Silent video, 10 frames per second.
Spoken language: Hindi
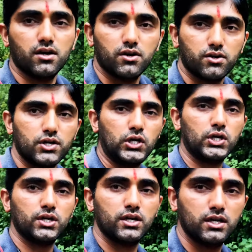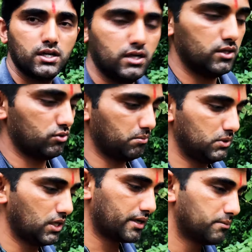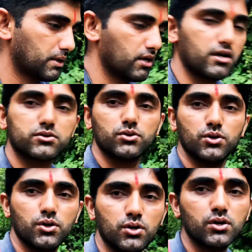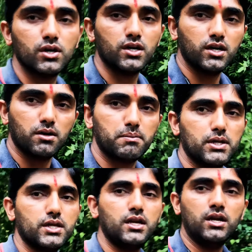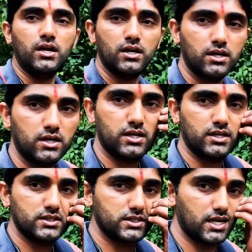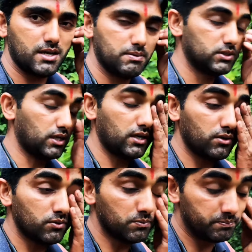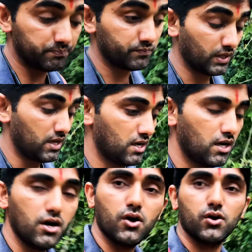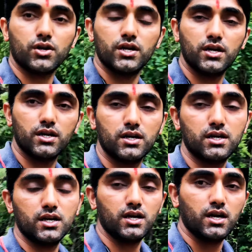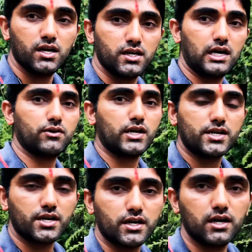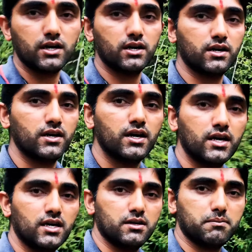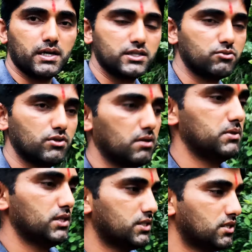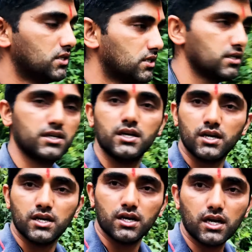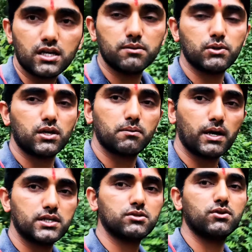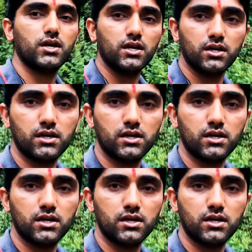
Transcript: और तो अभी जा रहा हूँ मैं घर को पैदल चढ़ाई भी चढ़ रहा हूँ और यहाँ हो रहा है ठंडा बारिश हुई है अभी जस्ट हल्की फुल्की बारिश हुई है